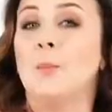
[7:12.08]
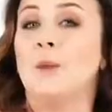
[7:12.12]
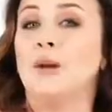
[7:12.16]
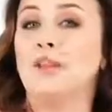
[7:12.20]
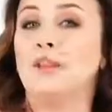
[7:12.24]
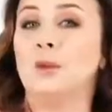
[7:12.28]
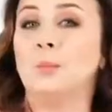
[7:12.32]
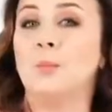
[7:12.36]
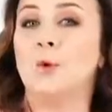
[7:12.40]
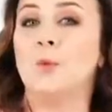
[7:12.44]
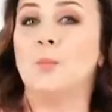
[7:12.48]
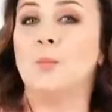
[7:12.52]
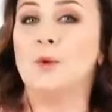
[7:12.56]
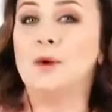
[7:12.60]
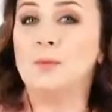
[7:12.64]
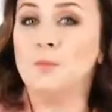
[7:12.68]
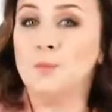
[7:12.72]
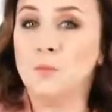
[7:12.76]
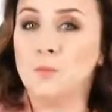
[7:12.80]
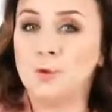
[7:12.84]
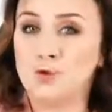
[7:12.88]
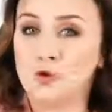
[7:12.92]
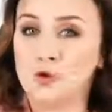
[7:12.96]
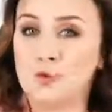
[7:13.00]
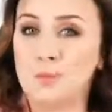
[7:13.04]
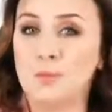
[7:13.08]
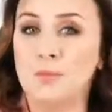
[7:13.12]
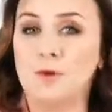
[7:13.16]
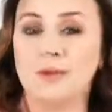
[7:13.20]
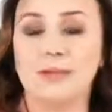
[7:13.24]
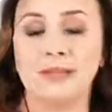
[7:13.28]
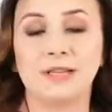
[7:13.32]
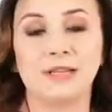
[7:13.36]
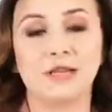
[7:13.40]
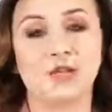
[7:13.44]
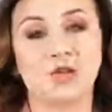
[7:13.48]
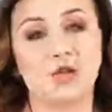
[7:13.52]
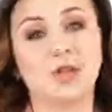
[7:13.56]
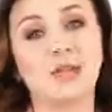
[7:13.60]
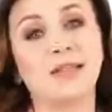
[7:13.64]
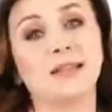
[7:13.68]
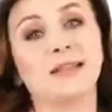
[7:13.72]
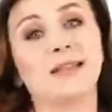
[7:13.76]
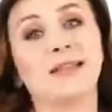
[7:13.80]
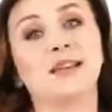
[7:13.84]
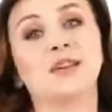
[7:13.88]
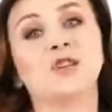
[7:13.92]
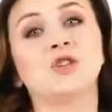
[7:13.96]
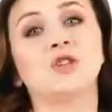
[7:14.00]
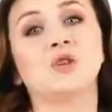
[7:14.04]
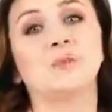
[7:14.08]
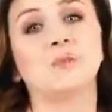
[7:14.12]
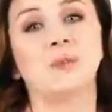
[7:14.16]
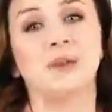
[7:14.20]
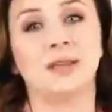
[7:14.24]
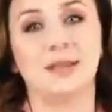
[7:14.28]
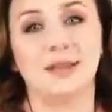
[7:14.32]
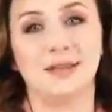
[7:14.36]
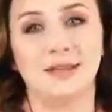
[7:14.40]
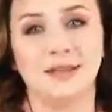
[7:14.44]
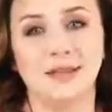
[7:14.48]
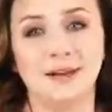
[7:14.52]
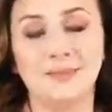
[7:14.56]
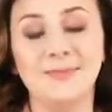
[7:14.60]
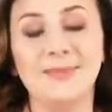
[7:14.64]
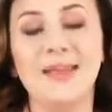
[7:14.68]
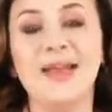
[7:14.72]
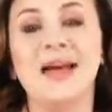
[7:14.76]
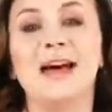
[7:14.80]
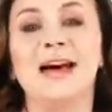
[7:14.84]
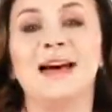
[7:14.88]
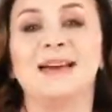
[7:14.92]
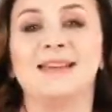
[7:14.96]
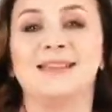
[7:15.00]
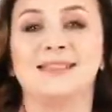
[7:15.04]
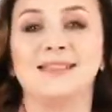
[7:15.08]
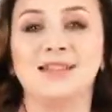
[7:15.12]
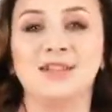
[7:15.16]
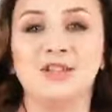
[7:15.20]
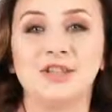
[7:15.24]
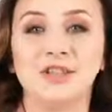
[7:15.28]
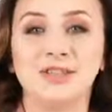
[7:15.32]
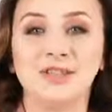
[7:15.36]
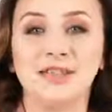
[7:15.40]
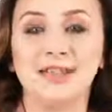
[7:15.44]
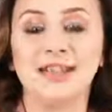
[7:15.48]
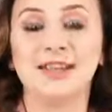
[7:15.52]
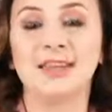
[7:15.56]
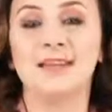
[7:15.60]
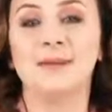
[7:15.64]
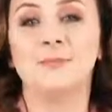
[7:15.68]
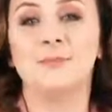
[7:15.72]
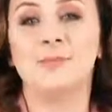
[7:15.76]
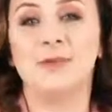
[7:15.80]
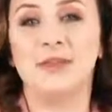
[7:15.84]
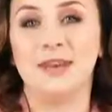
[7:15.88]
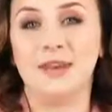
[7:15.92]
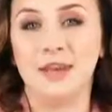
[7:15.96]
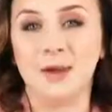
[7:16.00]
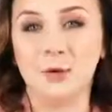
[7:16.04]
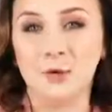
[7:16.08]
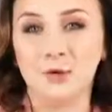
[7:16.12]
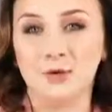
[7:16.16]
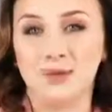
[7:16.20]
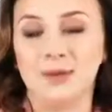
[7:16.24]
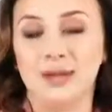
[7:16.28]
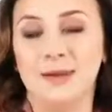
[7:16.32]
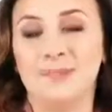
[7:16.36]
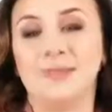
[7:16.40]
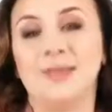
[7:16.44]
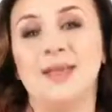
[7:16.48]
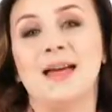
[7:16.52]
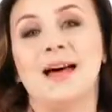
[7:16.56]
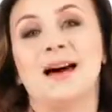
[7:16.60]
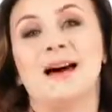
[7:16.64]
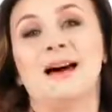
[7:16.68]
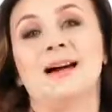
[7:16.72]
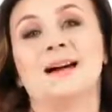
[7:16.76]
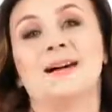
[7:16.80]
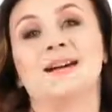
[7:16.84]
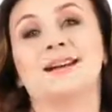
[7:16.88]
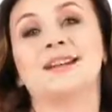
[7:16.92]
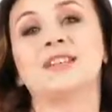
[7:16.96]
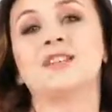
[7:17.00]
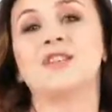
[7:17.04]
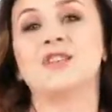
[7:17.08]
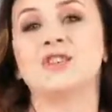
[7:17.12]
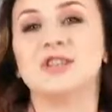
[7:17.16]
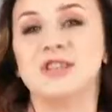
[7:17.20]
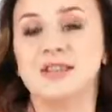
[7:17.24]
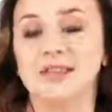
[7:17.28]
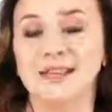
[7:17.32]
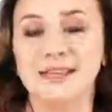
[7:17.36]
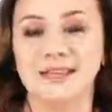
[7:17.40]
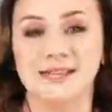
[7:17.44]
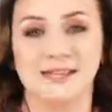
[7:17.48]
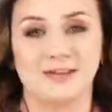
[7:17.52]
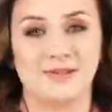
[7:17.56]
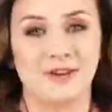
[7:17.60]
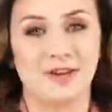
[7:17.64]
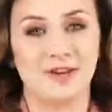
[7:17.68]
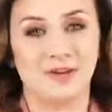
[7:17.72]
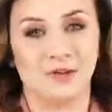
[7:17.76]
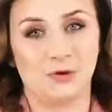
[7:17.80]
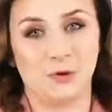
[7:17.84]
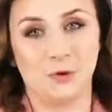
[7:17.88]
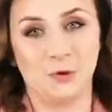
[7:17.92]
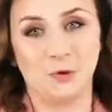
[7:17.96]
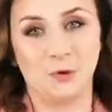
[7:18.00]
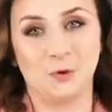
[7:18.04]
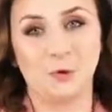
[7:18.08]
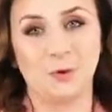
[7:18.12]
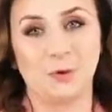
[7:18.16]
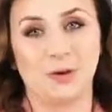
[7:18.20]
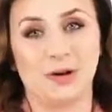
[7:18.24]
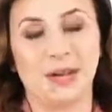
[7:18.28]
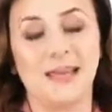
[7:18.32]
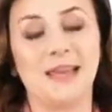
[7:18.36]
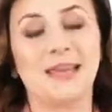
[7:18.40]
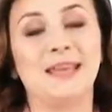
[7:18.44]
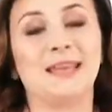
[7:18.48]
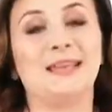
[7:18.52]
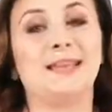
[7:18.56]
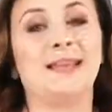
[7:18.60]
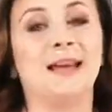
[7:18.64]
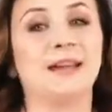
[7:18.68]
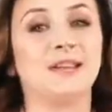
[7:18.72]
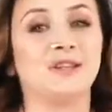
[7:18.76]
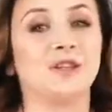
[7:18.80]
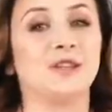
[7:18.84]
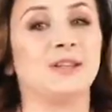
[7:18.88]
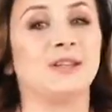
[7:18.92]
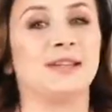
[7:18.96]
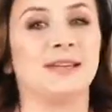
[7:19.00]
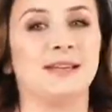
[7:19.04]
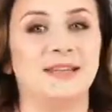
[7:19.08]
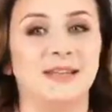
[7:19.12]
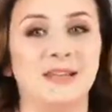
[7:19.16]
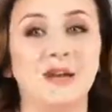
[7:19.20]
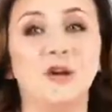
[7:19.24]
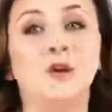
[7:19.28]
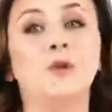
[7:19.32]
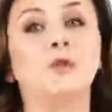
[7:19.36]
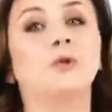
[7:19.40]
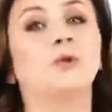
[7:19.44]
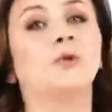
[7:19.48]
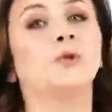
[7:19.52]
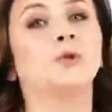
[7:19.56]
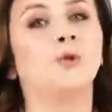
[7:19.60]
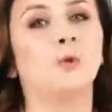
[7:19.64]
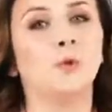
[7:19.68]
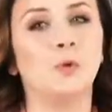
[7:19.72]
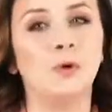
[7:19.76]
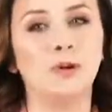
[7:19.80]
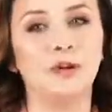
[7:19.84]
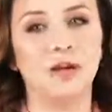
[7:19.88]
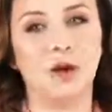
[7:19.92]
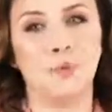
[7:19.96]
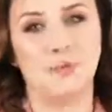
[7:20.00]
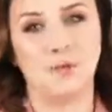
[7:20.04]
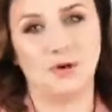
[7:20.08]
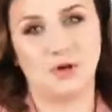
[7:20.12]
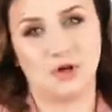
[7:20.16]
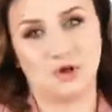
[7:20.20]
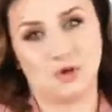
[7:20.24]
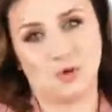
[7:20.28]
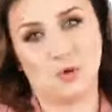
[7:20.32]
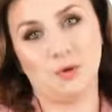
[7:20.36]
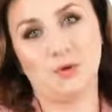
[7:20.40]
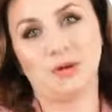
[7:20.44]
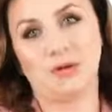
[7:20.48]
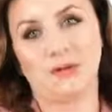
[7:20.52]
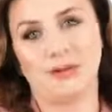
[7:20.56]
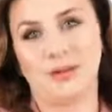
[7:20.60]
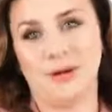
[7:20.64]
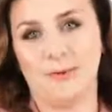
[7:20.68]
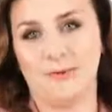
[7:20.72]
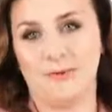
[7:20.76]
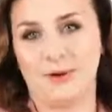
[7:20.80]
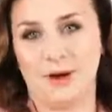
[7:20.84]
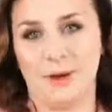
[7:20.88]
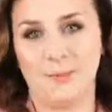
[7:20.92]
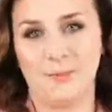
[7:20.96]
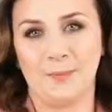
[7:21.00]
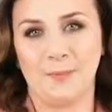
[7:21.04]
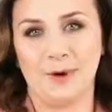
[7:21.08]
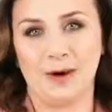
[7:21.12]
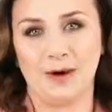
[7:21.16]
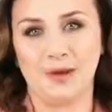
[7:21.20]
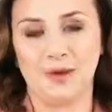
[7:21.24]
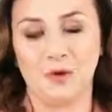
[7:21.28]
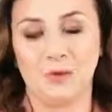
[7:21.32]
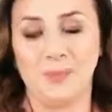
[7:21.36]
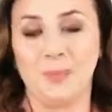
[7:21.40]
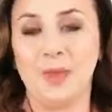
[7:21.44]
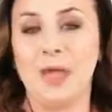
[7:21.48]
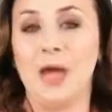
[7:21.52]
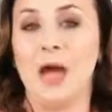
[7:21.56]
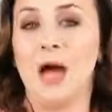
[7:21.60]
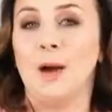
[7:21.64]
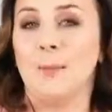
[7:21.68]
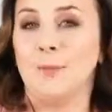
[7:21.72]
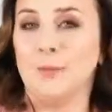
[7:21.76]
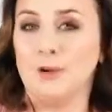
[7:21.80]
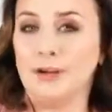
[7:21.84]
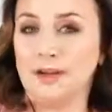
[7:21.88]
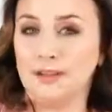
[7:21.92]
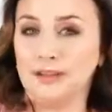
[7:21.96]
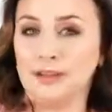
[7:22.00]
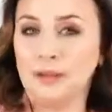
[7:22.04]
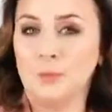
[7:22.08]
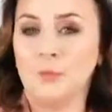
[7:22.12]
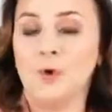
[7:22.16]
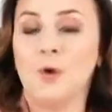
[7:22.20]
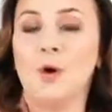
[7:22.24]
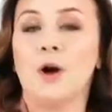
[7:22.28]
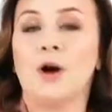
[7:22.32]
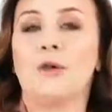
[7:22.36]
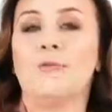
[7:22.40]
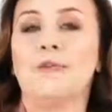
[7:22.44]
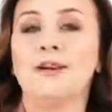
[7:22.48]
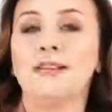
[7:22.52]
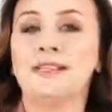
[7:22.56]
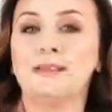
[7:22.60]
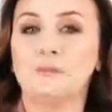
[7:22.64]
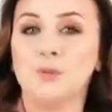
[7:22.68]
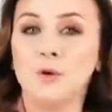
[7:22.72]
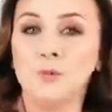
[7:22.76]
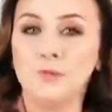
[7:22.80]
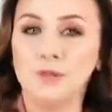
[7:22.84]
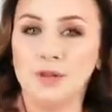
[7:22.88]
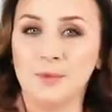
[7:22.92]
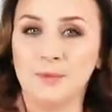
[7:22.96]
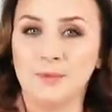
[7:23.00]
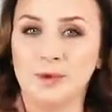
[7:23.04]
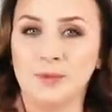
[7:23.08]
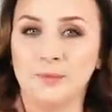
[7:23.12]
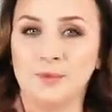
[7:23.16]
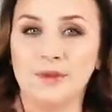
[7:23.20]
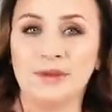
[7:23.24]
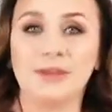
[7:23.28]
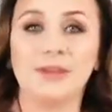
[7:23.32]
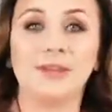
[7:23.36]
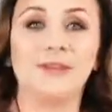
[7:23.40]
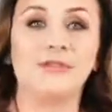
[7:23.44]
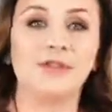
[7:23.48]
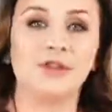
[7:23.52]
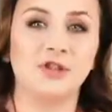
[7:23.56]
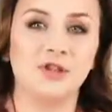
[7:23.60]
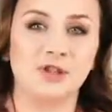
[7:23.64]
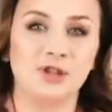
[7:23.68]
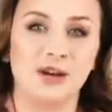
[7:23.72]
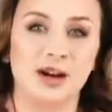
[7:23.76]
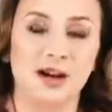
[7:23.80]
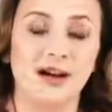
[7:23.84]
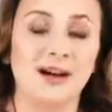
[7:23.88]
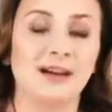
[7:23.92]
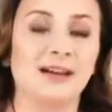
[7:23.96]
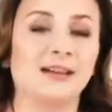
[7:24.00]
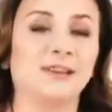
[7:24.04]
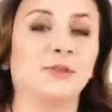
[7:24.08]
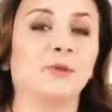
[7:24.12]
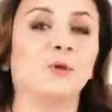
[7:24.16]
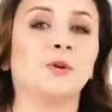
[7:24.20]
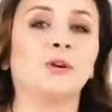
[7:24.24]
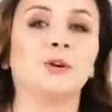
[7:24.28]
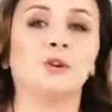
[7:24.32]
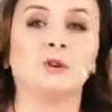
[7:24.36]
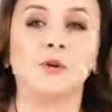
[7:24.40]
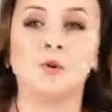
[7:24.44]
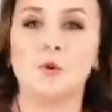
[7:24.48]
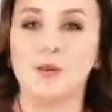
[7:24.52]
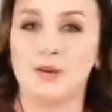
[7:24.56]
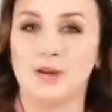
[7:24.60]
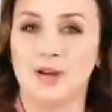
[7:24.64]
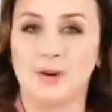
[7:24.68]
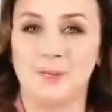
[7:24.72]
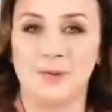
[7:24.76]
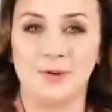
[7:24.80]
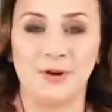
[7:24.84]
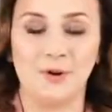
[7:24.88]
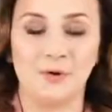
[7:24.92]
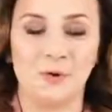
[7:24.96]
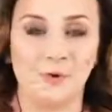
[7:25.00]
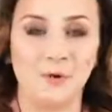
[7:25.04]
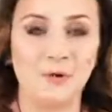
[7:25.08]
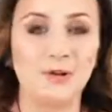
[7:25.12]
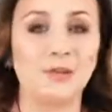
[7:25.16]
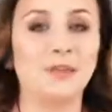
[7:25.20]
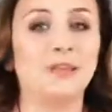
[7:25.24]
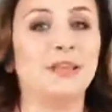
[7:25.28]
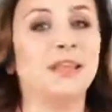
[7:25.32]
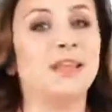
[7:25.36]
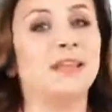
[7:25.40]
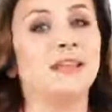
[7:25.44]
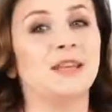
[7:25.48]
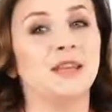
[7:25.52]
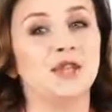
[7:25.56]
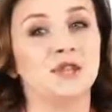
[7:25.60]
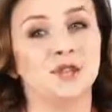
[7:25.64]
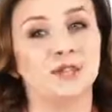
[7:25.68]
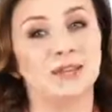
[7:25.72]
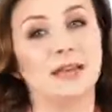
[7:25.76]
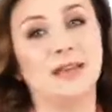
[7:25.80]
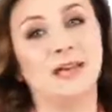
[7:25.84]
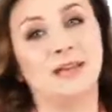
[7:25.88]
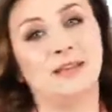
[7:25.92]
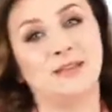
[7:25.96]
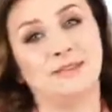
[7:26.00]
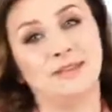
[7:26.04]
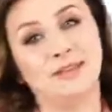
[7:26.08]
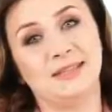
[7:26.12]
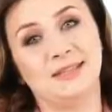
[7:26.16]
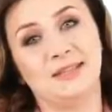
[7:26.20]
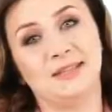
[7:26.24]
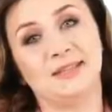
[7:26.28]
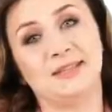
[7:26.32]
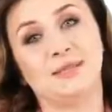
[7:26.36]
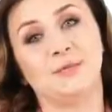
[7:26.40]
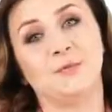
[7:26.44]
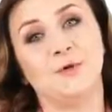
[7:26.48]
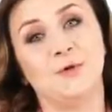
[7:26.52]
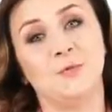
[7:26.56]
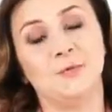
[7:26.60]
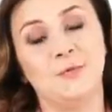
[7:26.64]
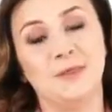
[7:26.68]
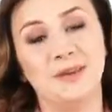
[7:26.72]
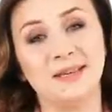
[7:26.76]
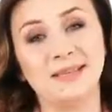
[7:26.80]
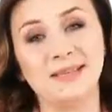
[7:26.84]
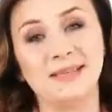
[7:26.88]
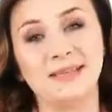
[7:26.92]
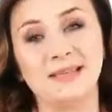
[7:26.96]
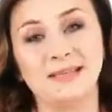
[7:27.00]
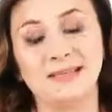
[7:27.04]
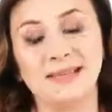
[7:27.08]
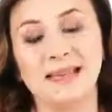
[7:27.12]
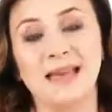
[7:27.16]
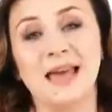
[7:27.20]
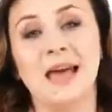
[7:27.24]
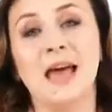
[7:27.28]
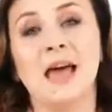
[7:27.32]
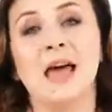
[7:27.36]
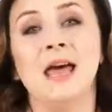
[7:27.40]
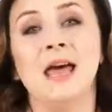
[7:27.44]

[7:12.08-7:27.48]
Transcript: Поэтому мы можем предложить нашим лидерам за четыре периода расширить свои структуры и даже для тех, кто только пришел к нам в компанию. Поэтому возьмем, например, новичка, который только приходит и начинает вести свой бизнес,